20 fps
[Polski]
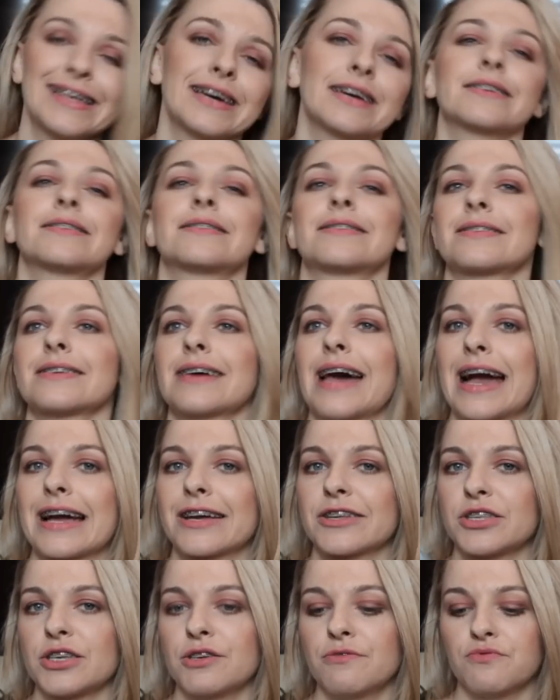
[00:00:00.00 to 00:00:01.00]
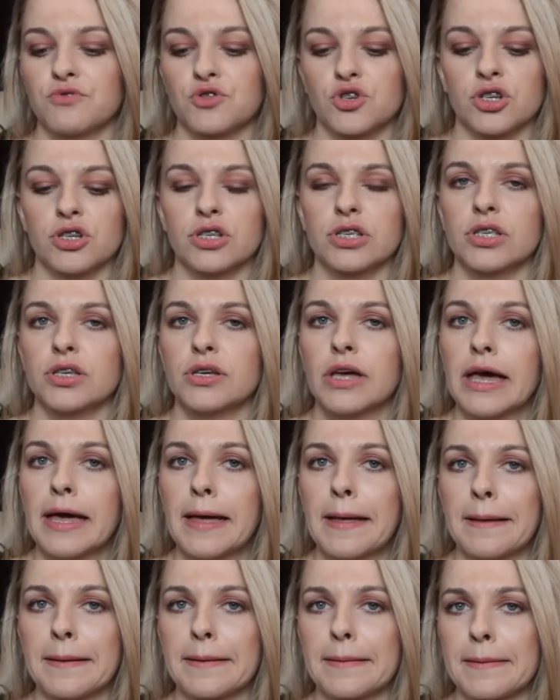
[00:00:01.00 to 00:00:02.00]
Night Active, czyli
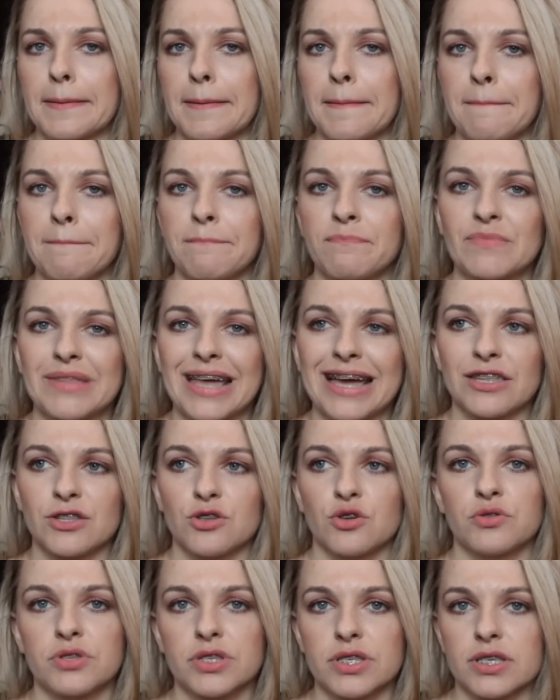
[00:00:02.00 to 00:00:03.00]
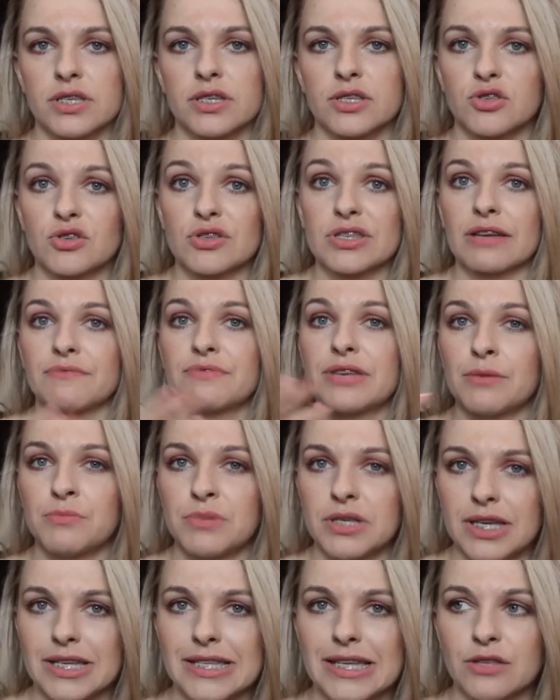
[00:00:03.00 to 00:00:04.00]
e, na noc.
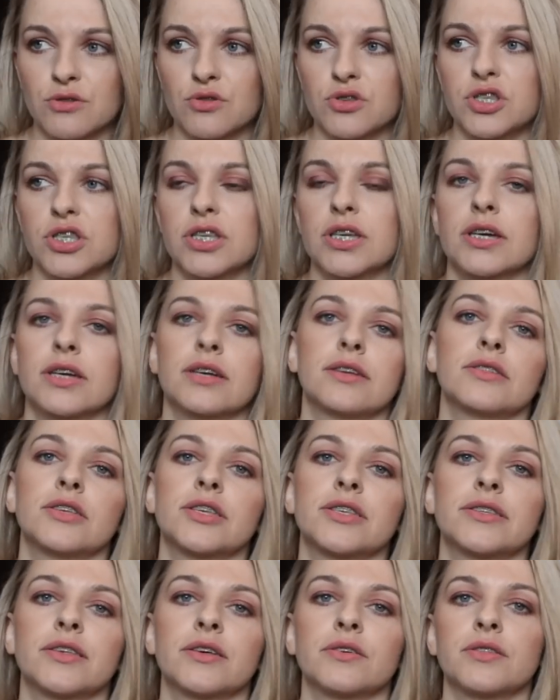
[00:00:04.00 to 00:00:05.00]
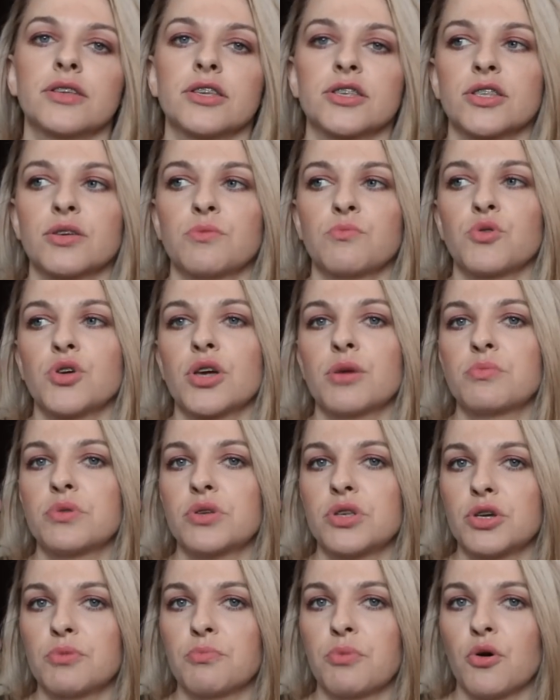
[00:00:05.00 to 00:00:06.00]
Zostawiamy je na noc, nie, nie, zde, nie zdejmujemy
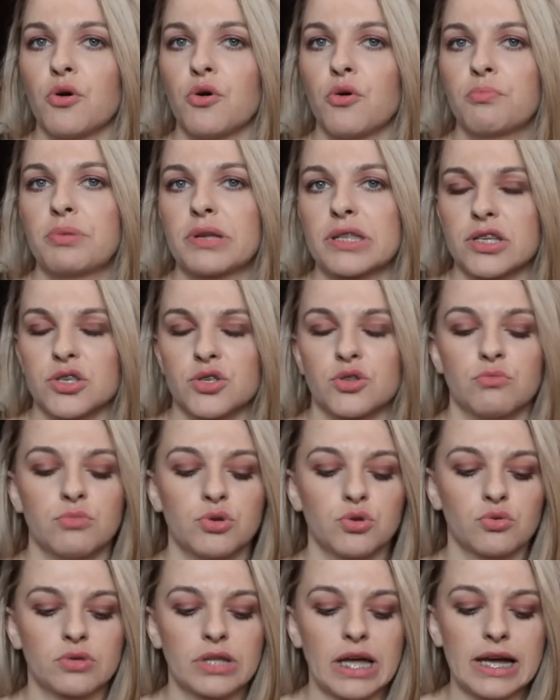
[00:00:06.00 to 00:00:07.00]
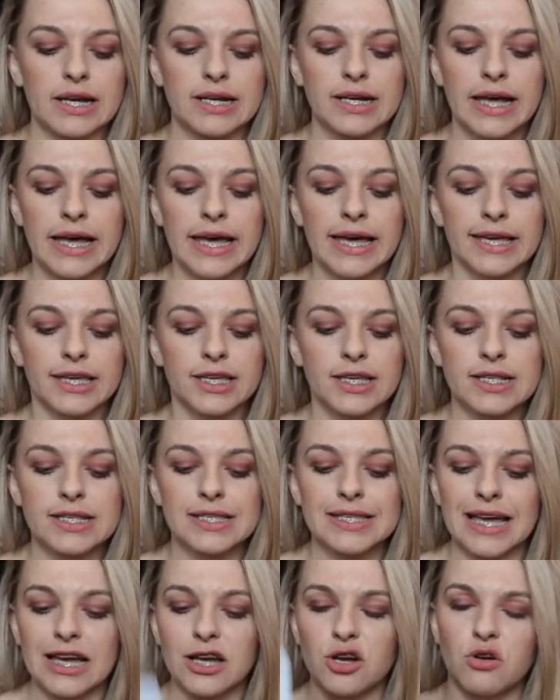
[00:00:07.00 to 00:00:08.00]
ich po 15 minutach i
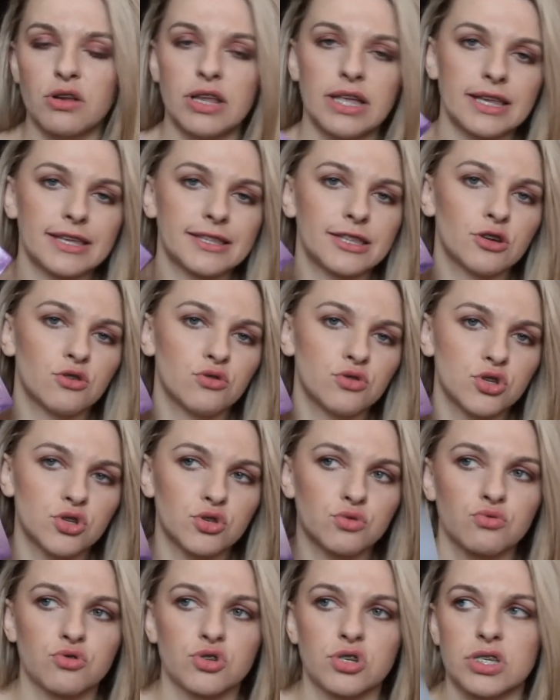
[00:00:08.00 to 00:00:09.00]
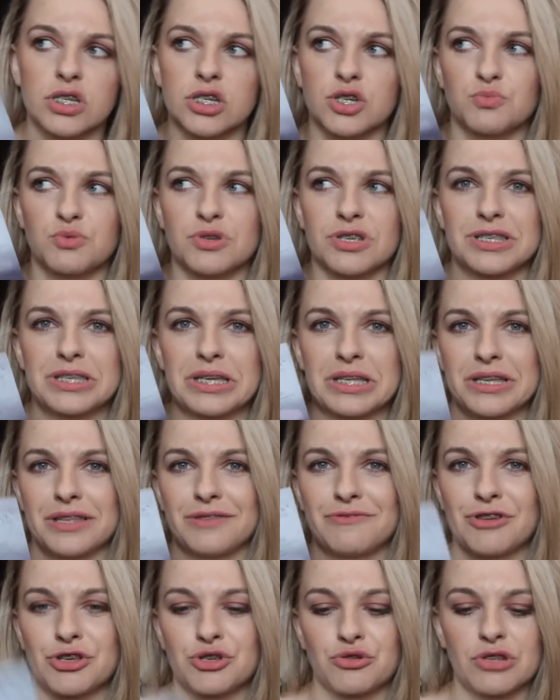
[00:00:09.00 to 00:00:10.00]
za cholerę tego nie zużyjesz przez
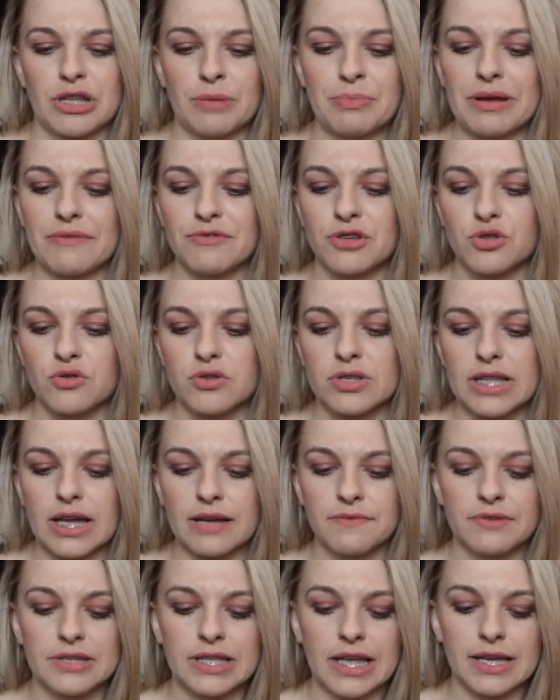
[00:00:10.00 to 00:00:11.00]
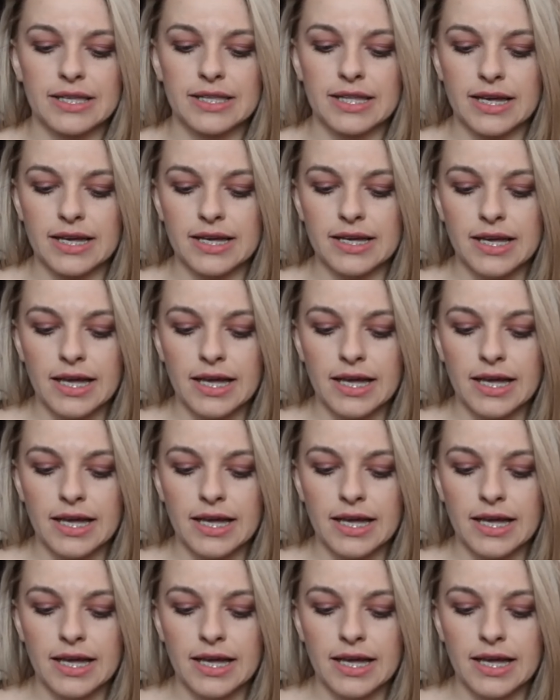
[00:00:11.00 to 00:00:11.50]
jeden wieczór. Naprawdę, to jest tak wydajne.